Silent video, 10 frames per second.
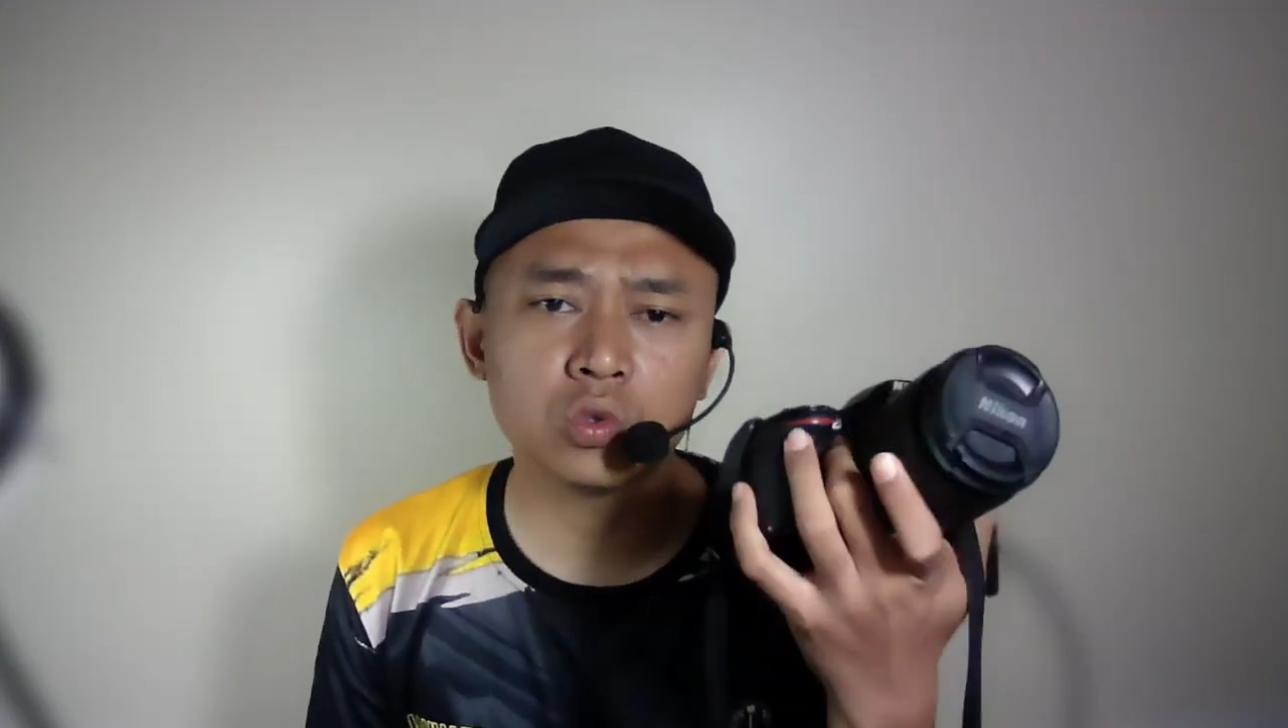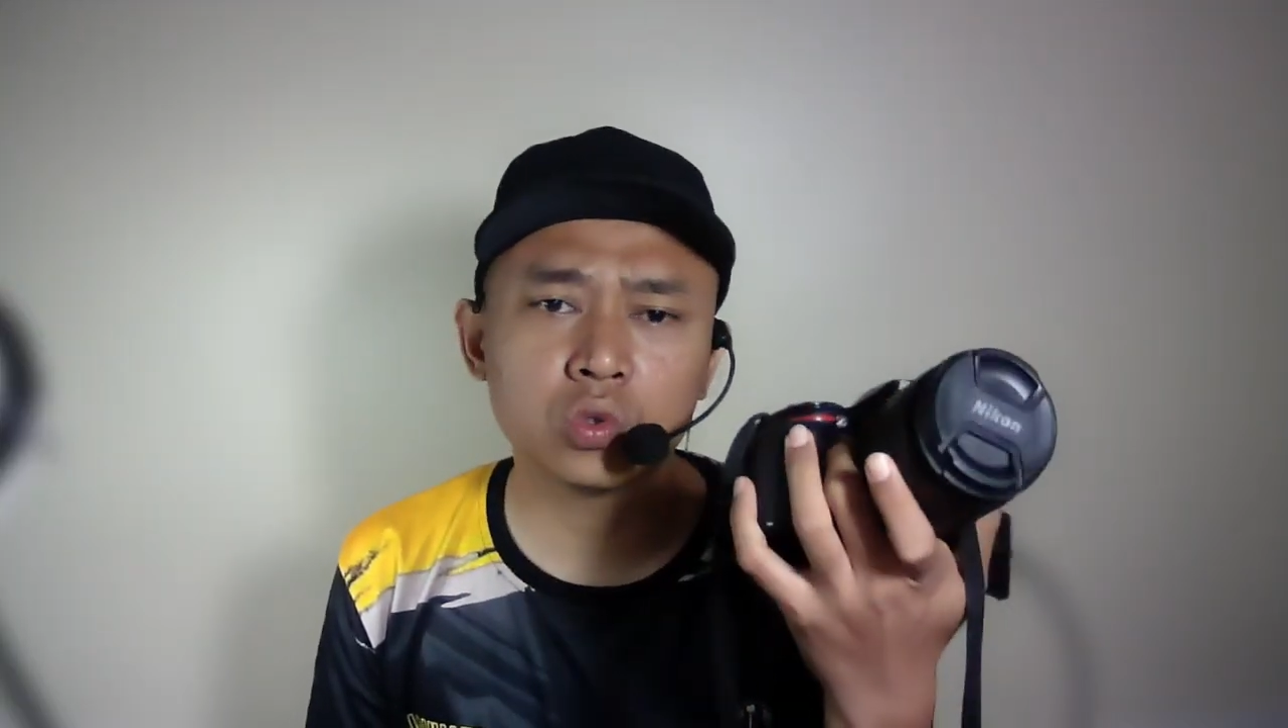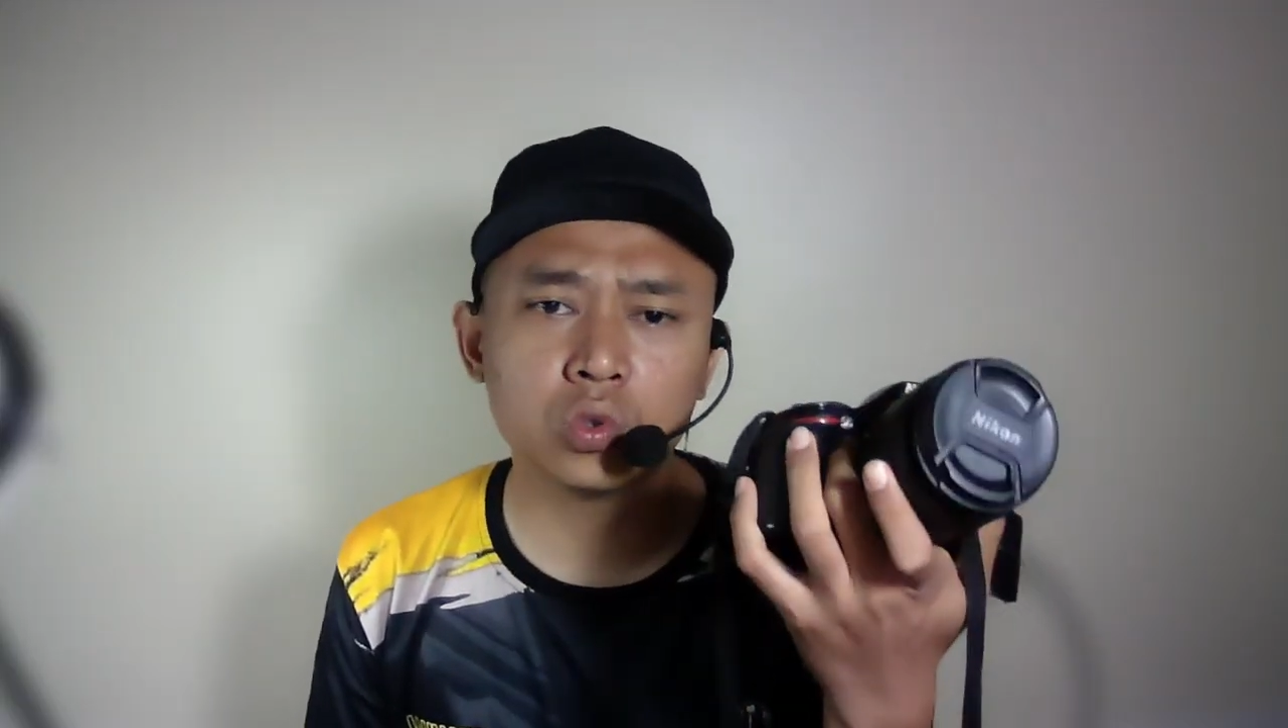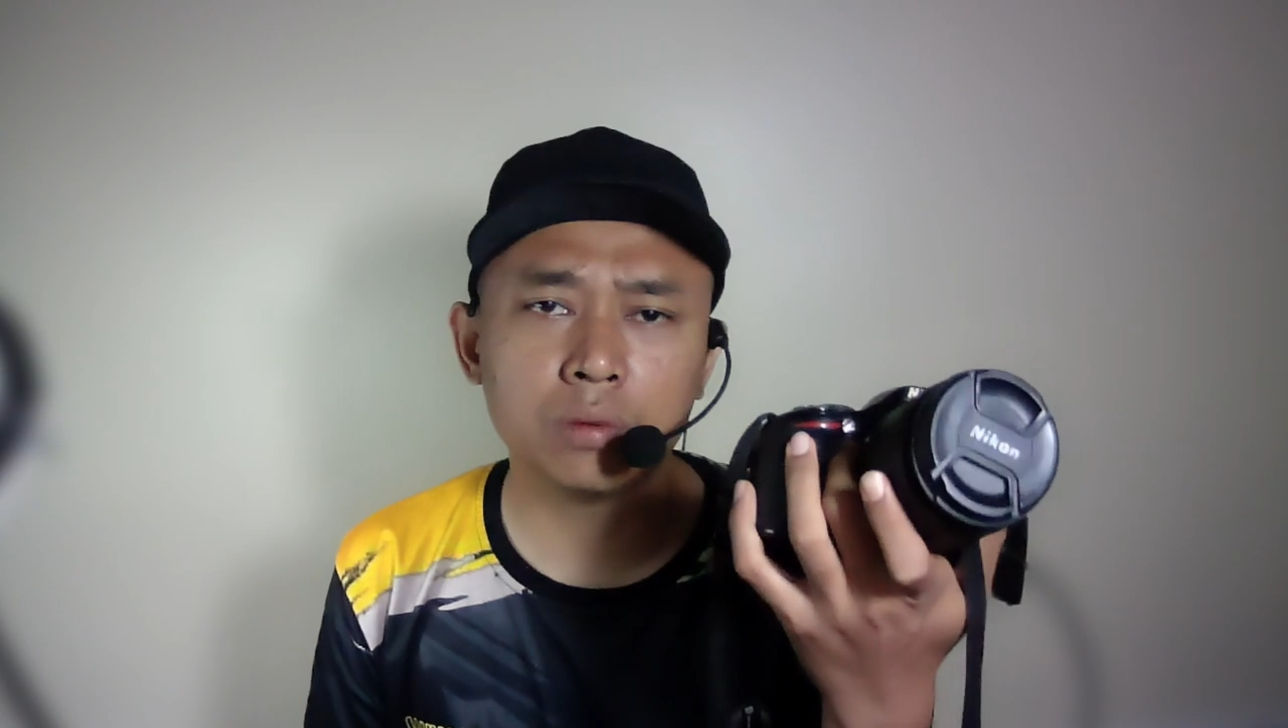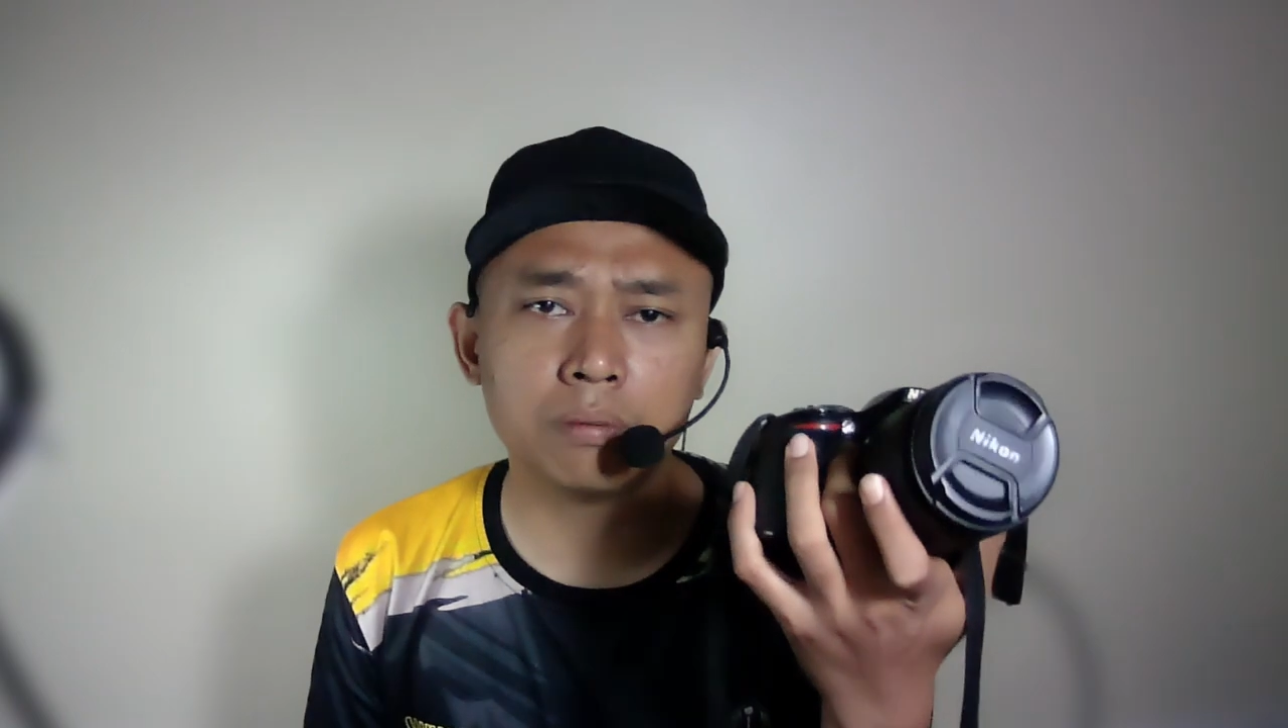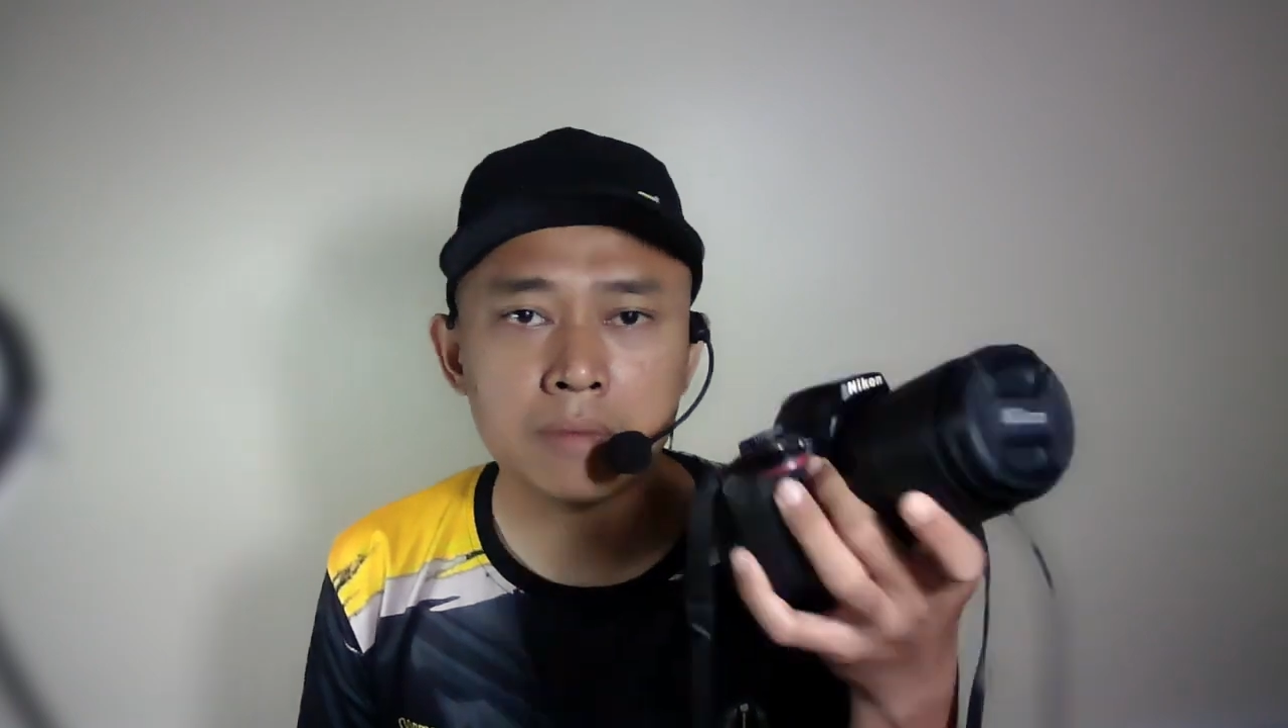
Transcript: untuk